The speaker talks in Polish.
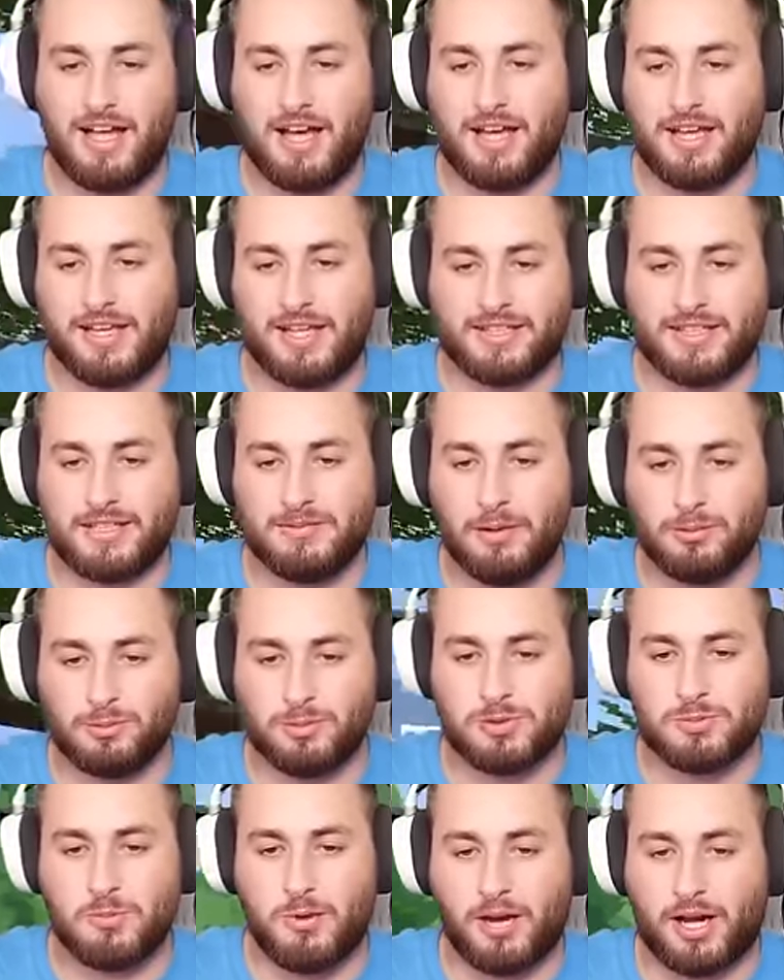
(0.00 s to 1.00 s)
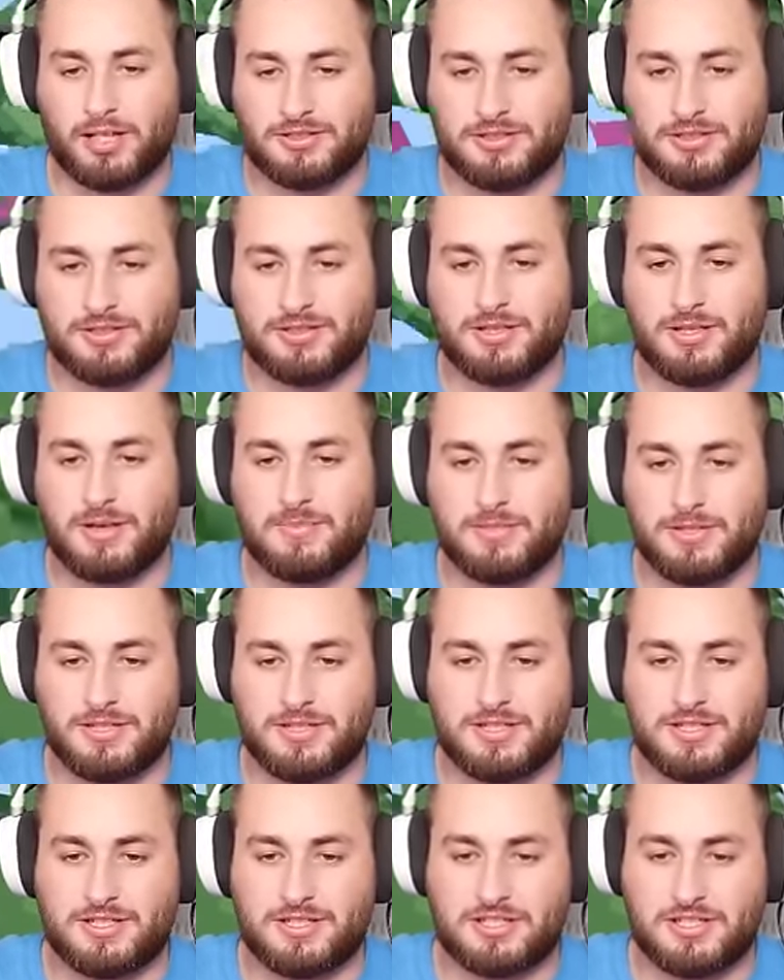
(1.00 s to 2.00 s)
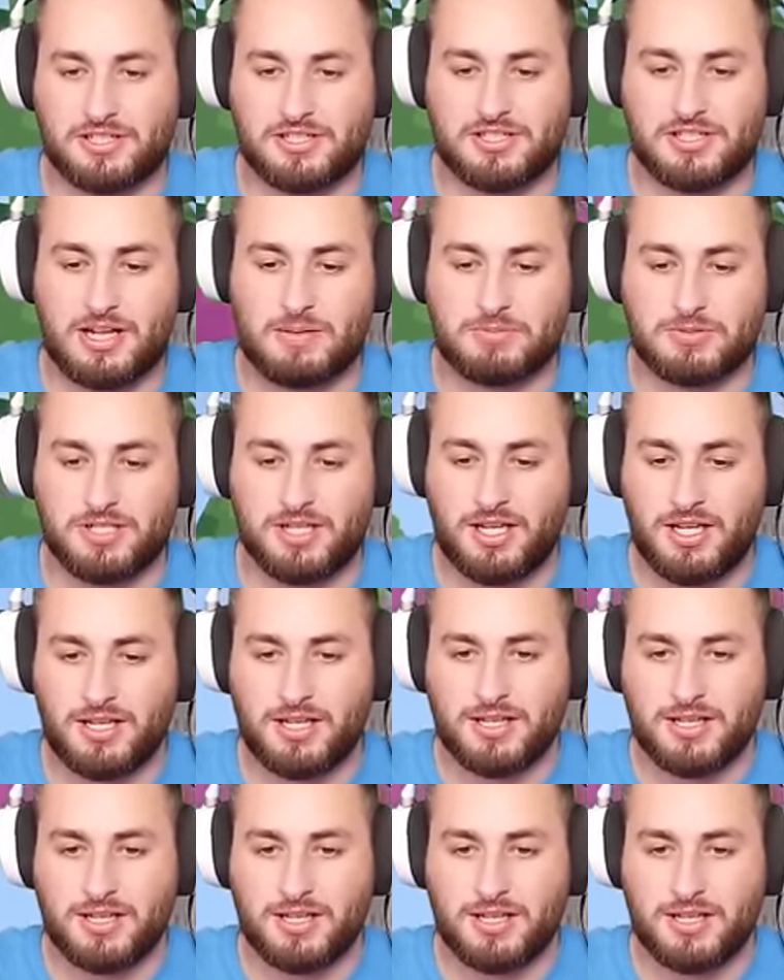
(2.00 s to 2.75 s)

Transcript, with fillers: A ja też mam tu smoka, co ty sobie myślisz, jesteś jakiś lepszy?